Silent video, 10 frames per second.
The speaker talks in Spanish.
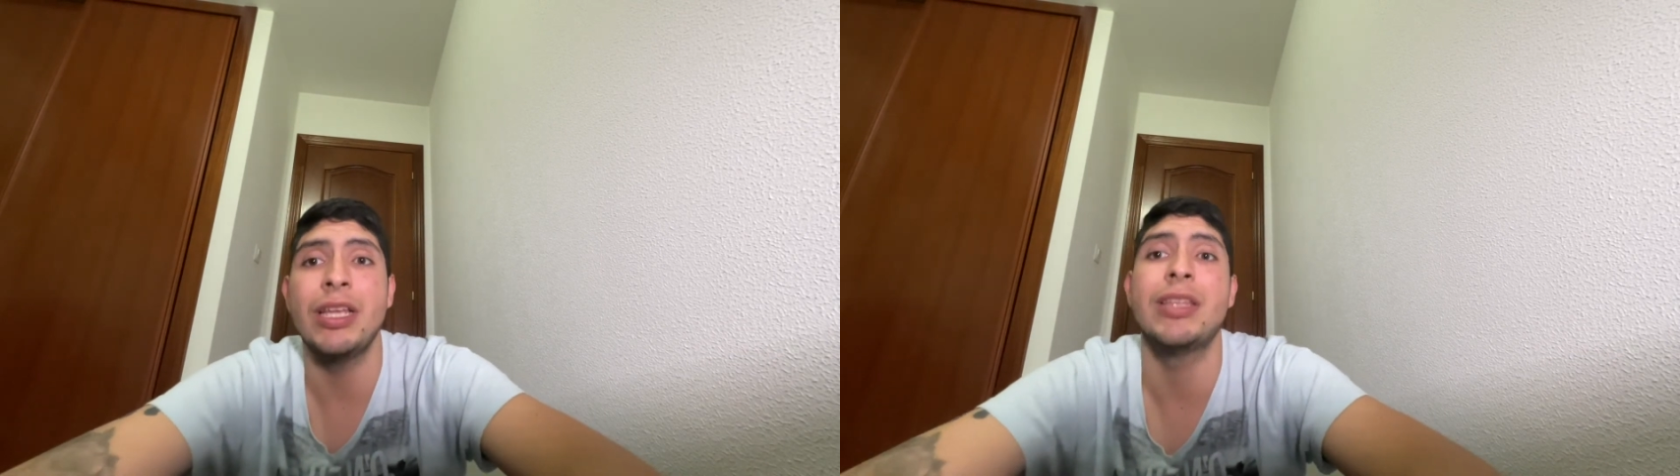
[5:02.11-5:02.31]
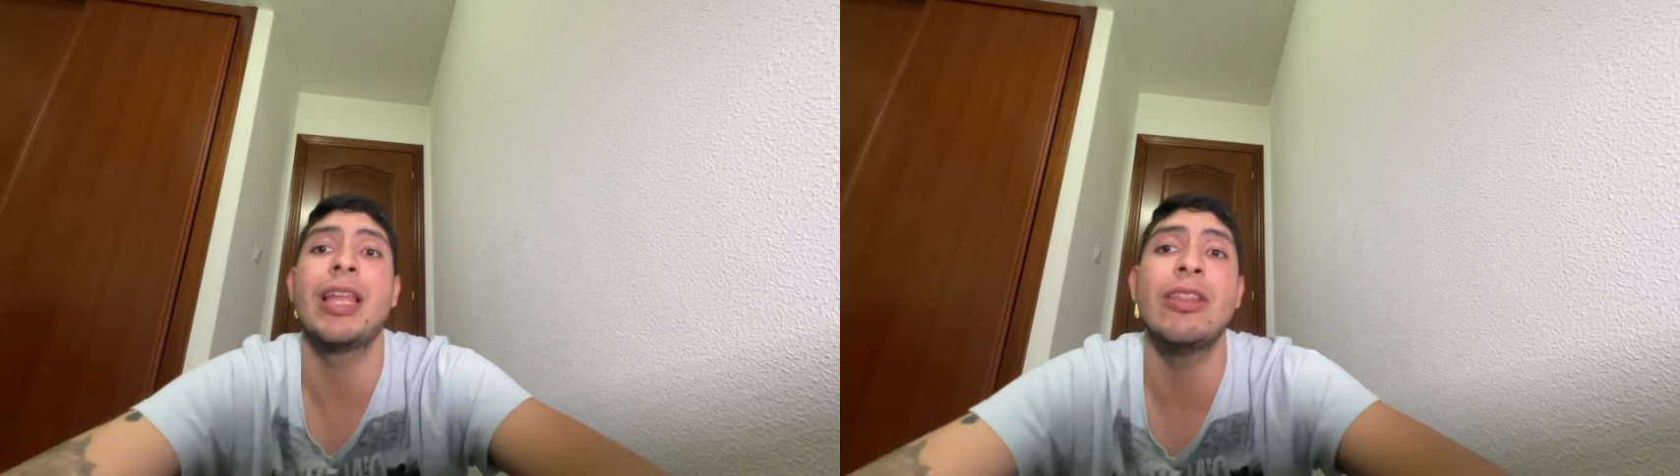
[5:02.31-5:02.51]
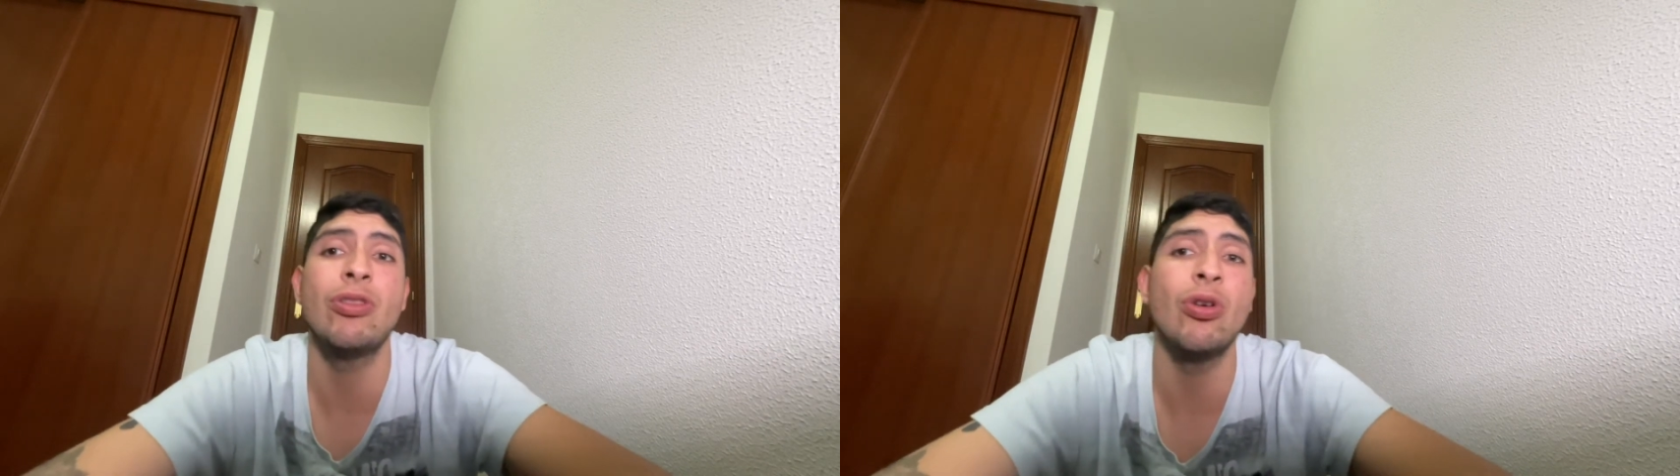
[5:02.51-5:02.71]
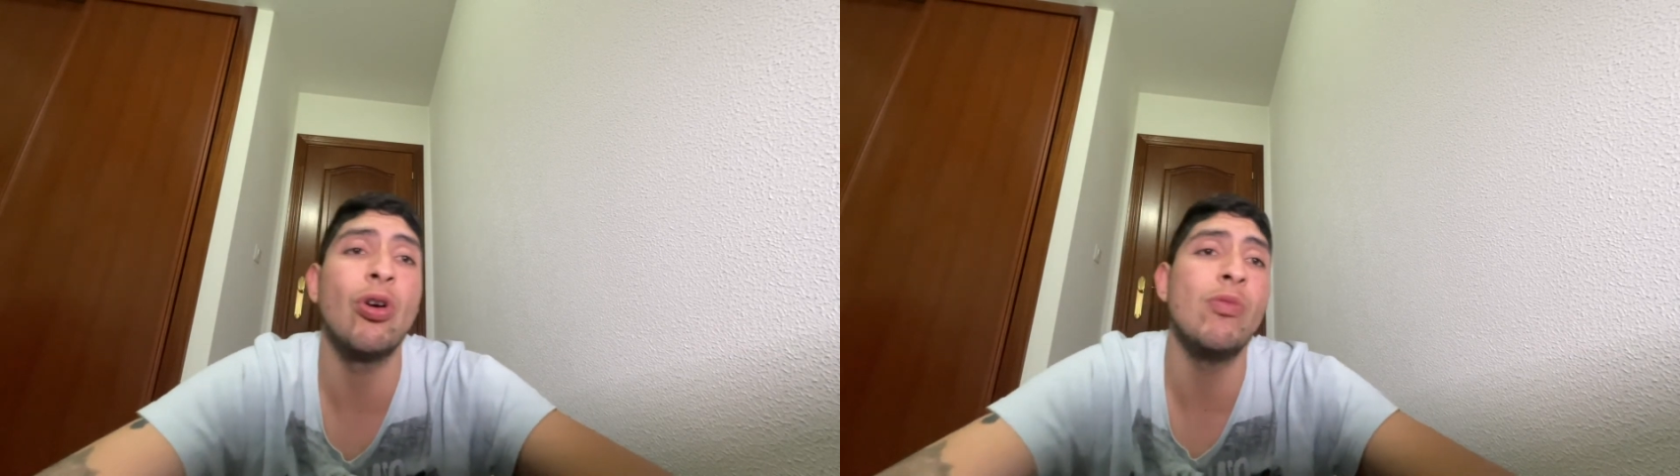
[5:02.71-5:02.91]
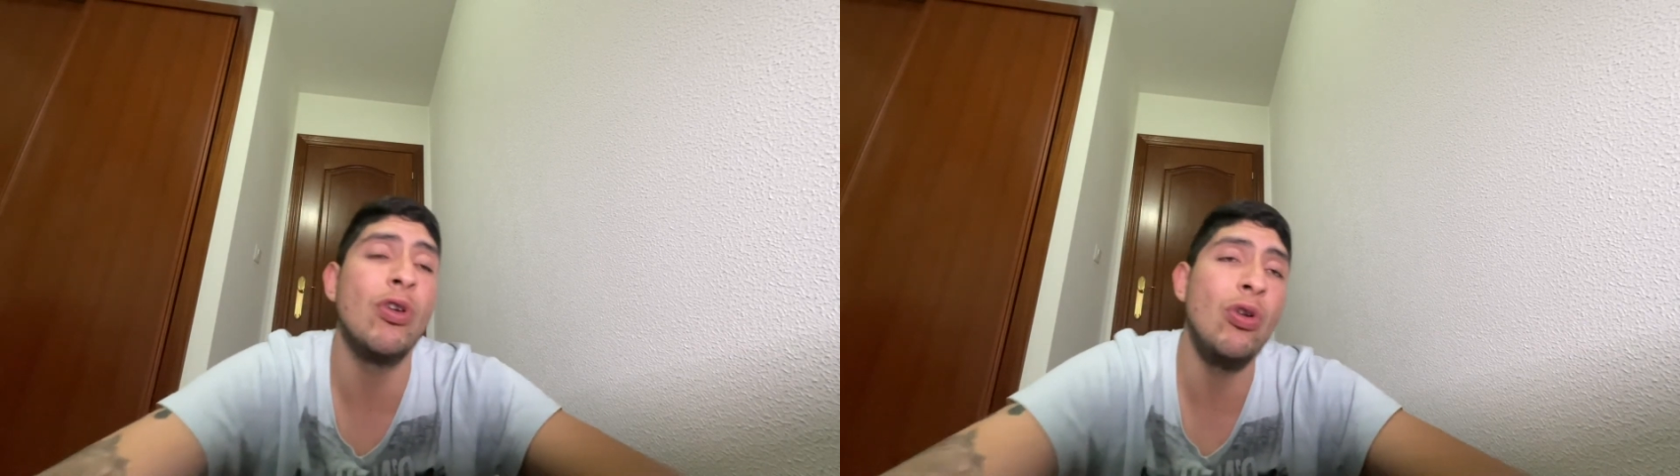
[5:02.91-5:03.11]
tanto
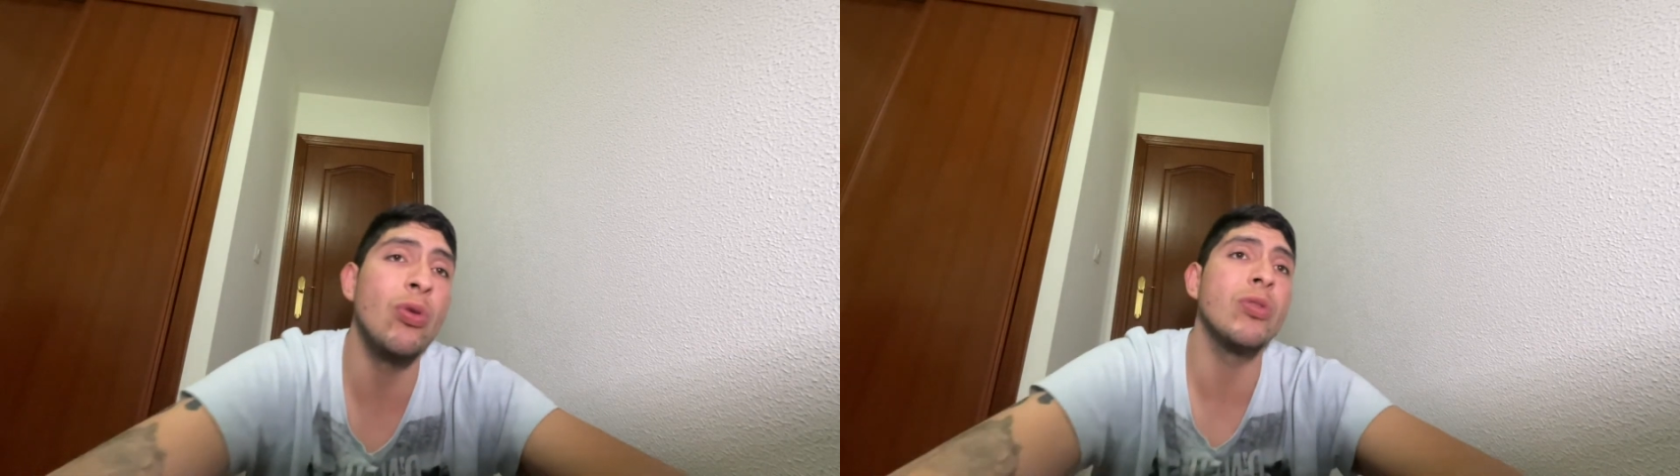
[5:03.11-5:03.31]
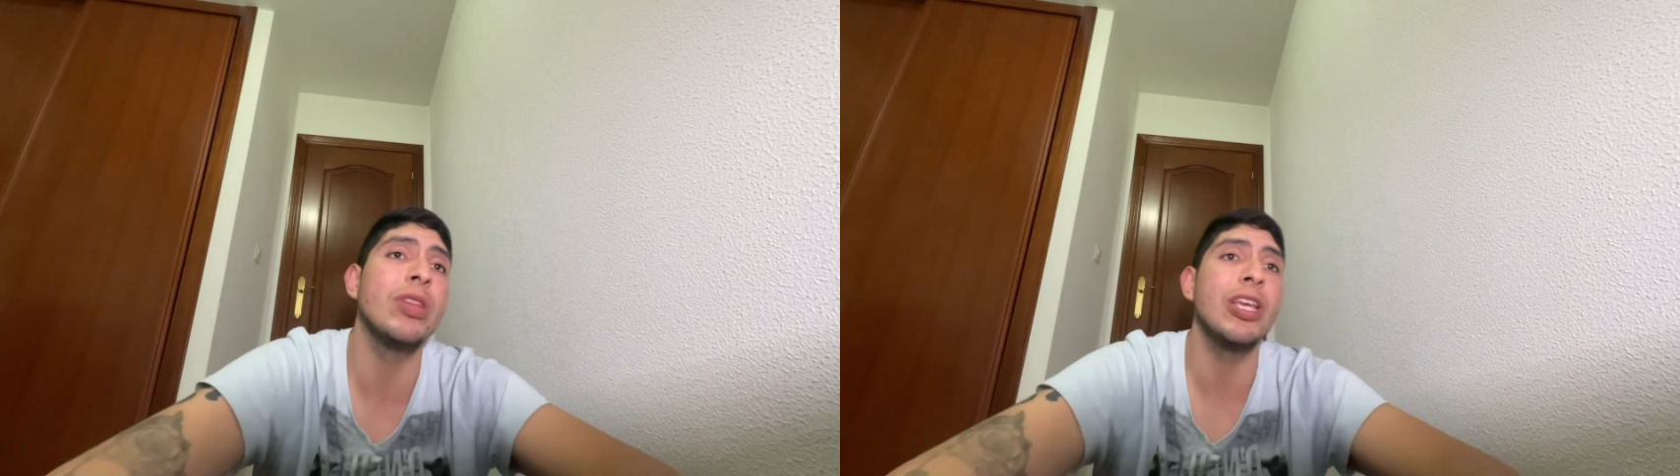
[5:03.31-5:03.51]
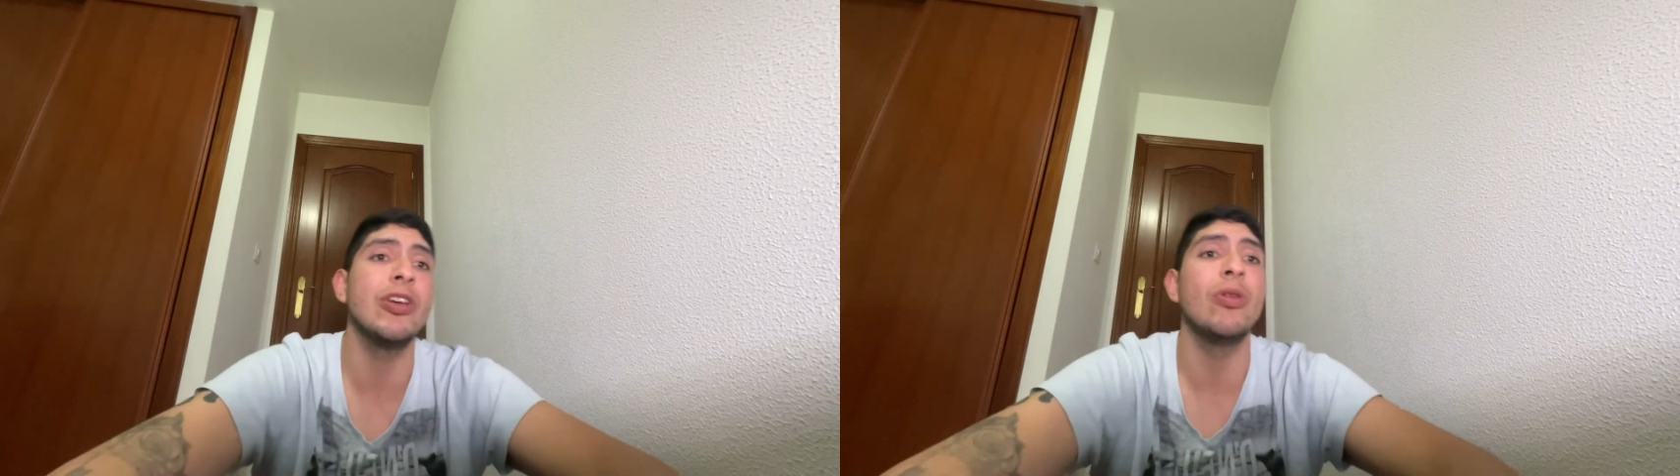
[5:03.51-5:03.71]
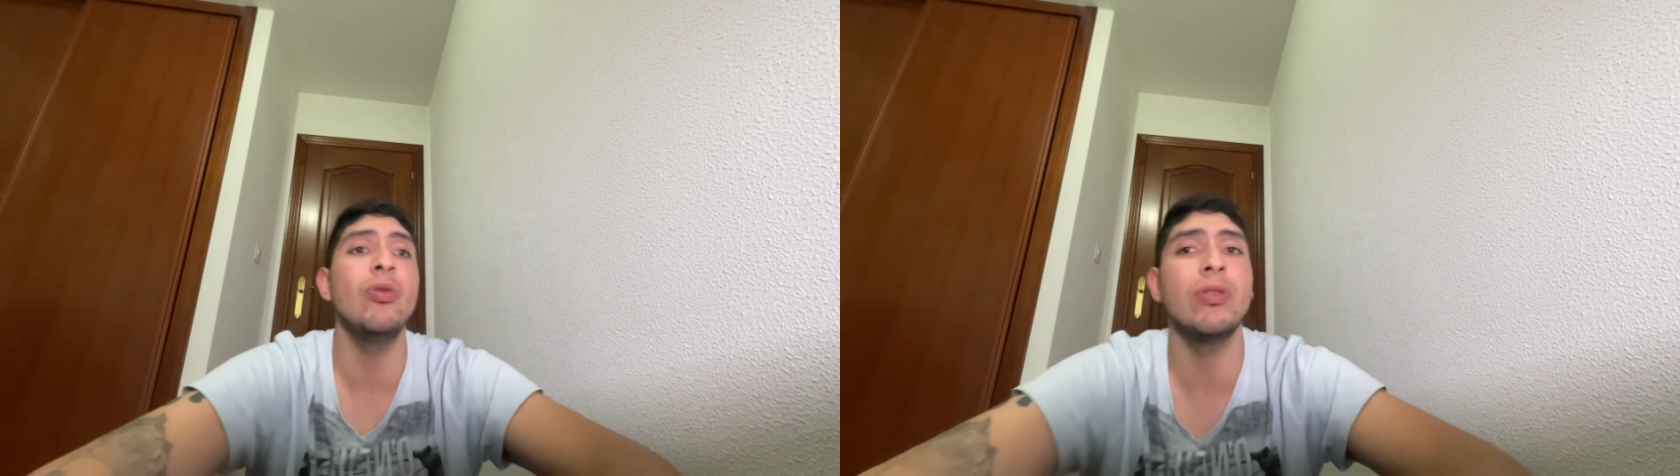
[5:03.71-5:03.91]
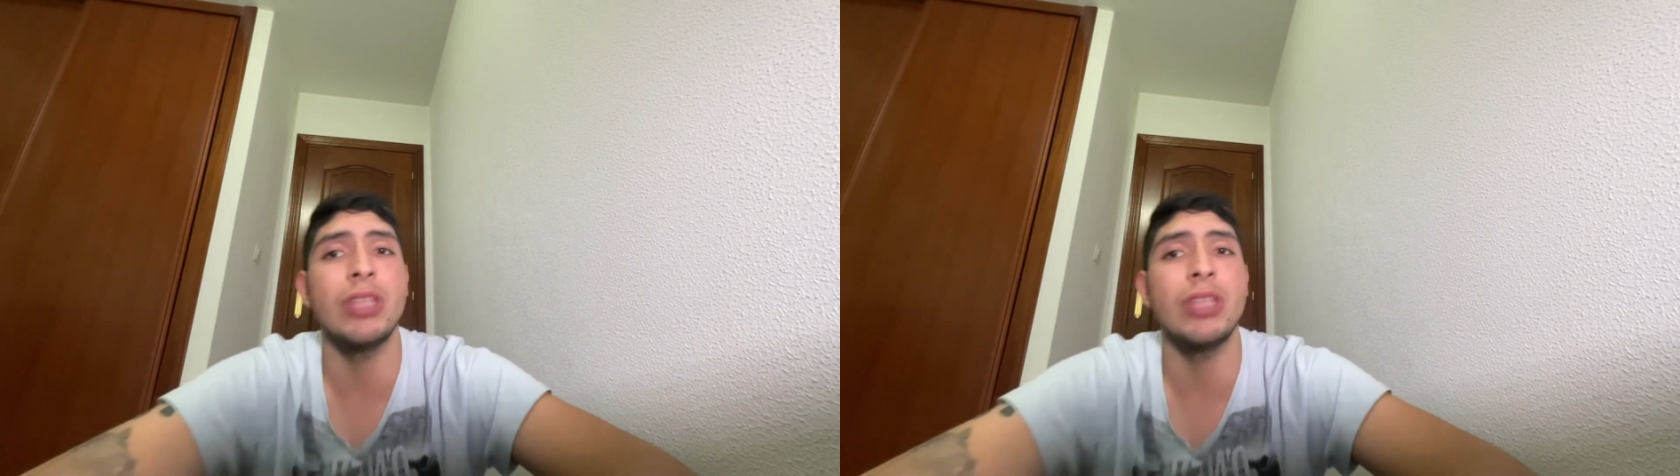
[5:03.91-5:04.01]
como el look de John. Luke